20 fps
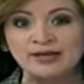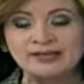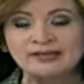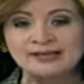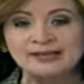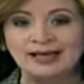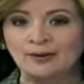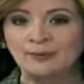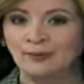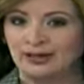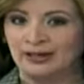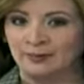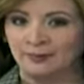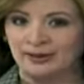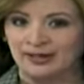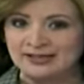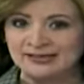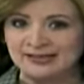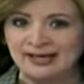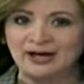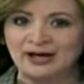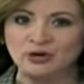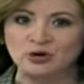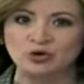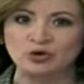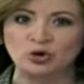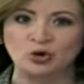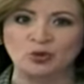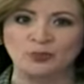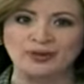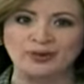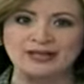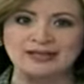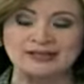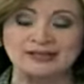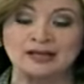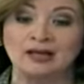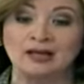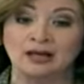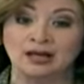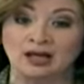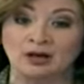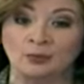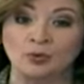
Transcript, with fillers: logística para apresar a los hombres